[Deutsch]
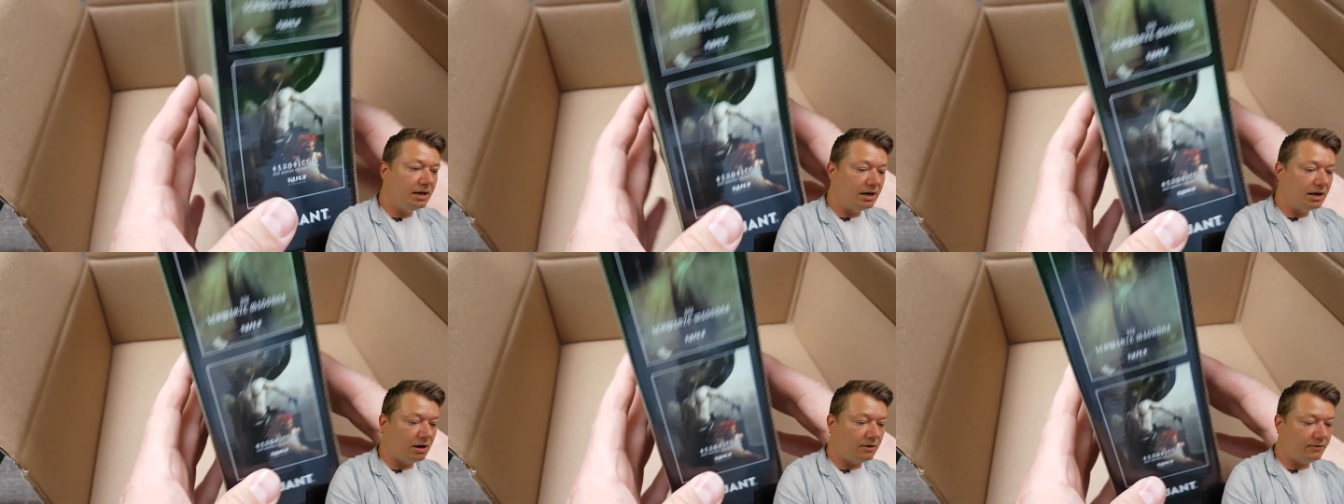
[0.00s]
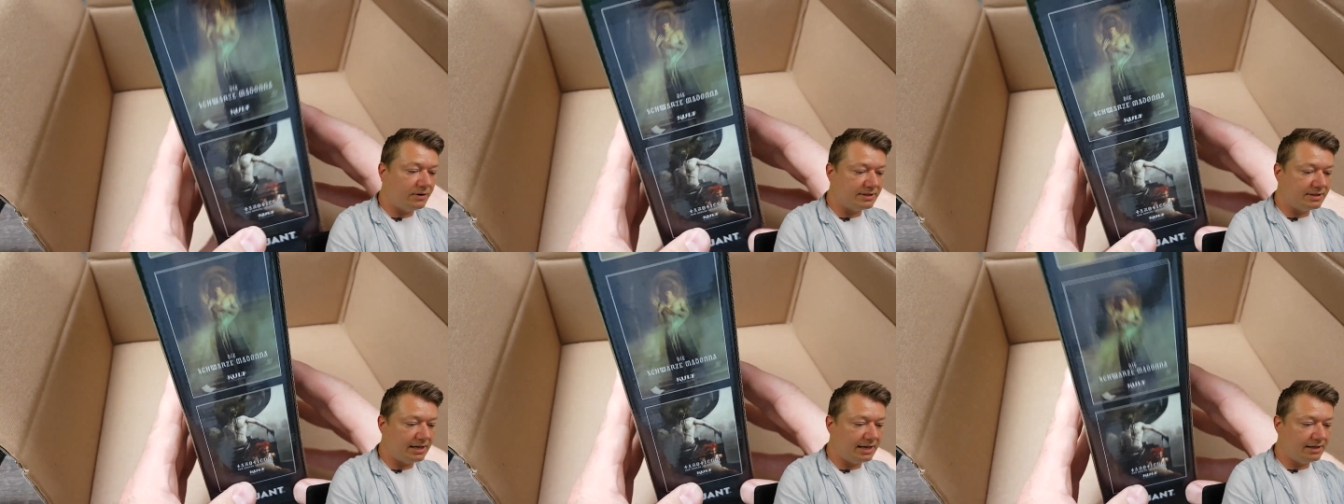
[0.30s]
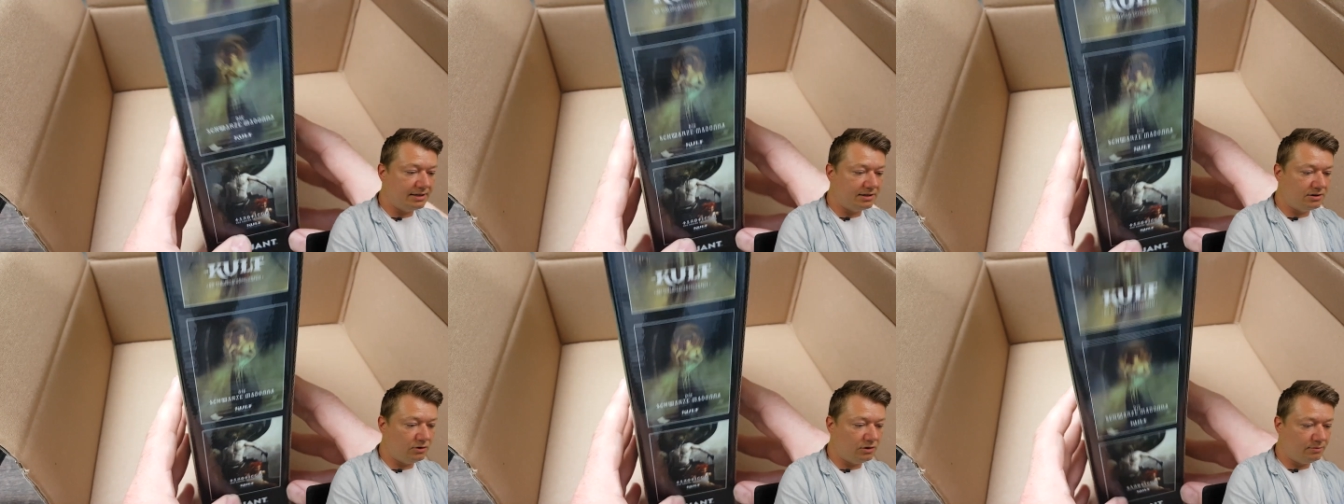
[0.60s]
Auf der
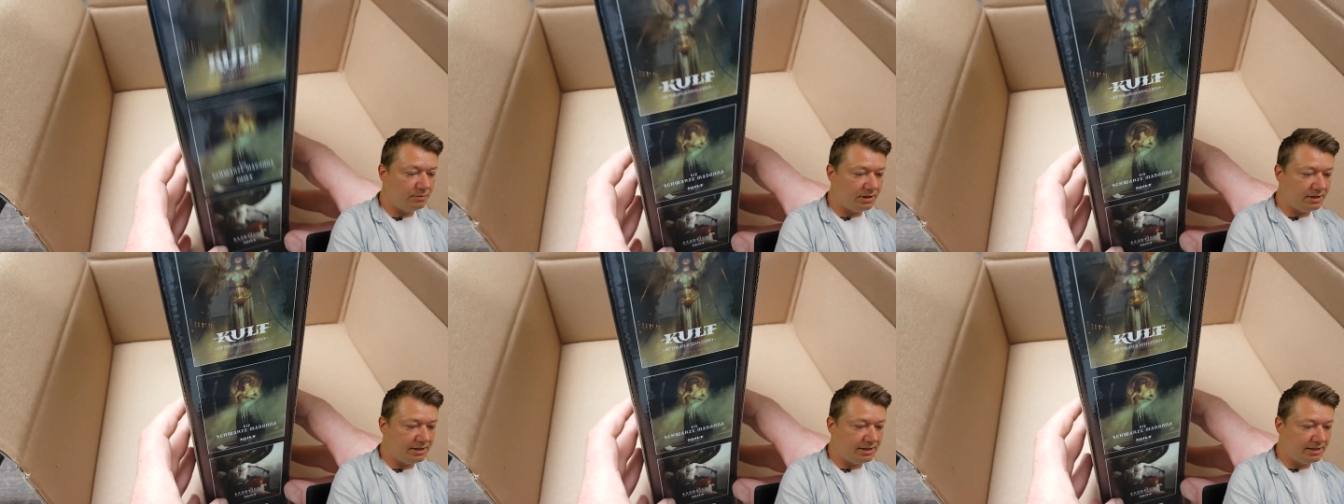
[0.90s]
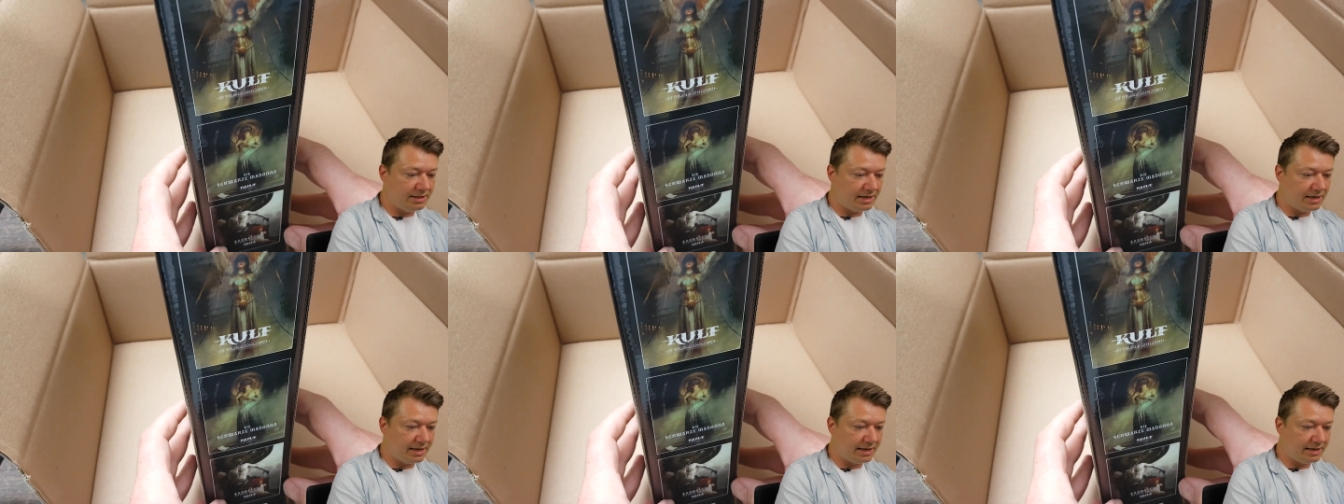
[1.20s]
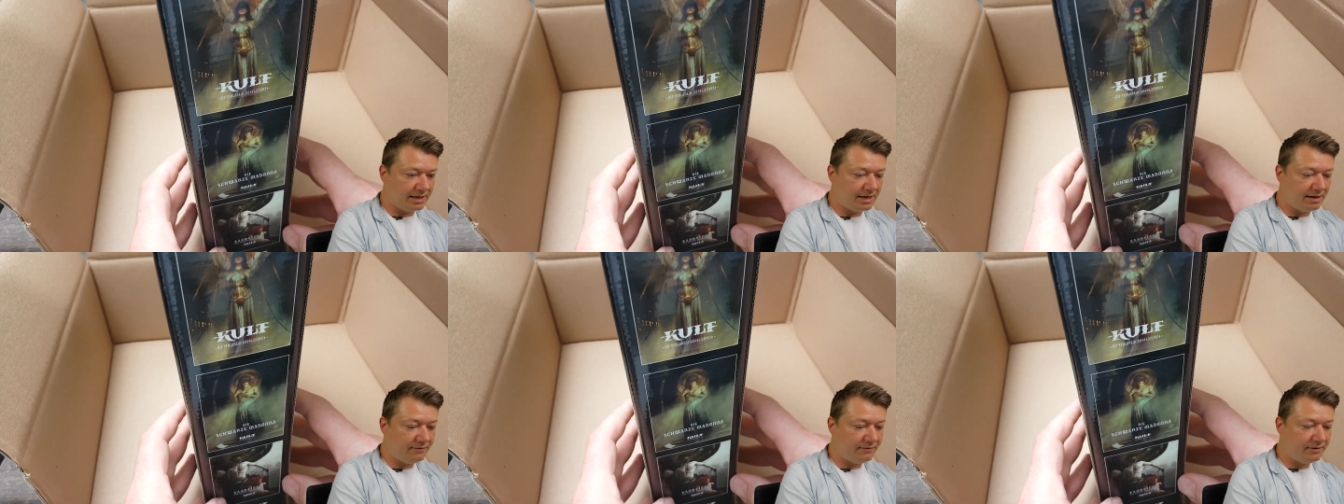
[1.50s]
Seite nochmal die drei
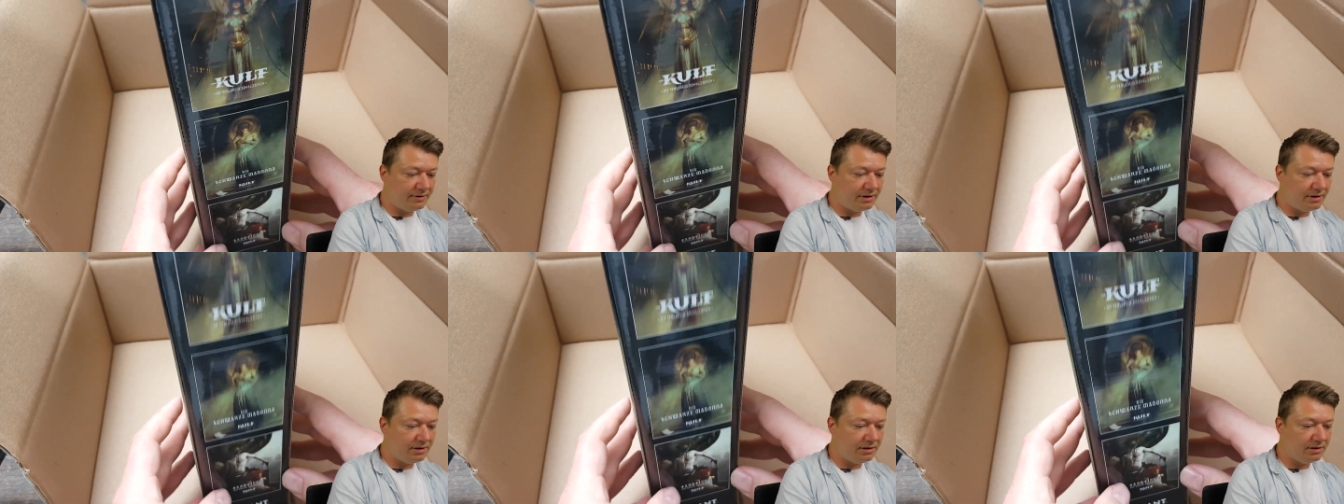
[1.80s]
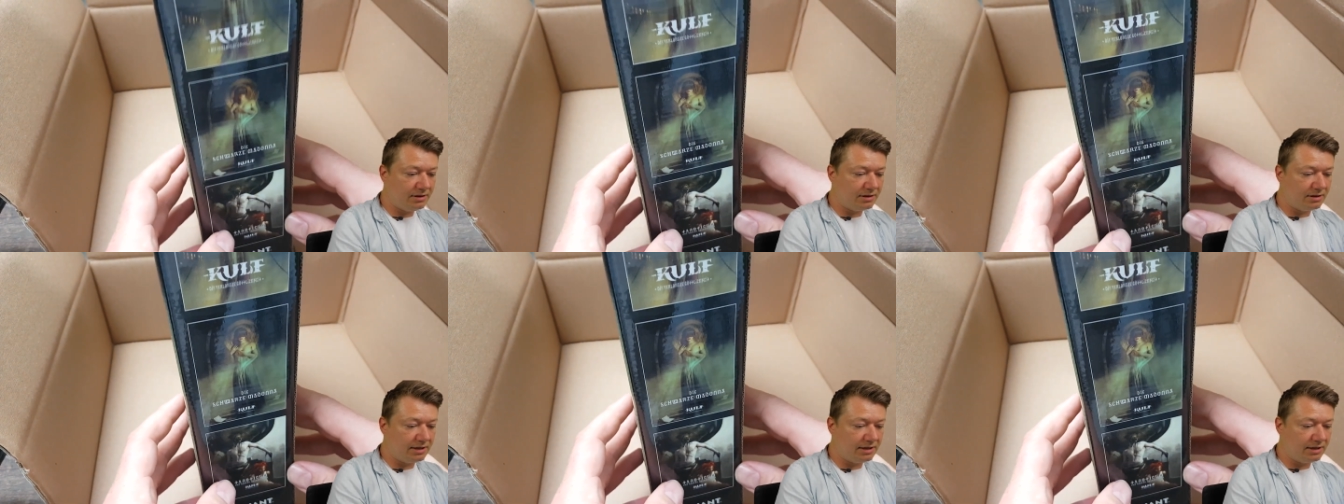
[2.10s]
Cover,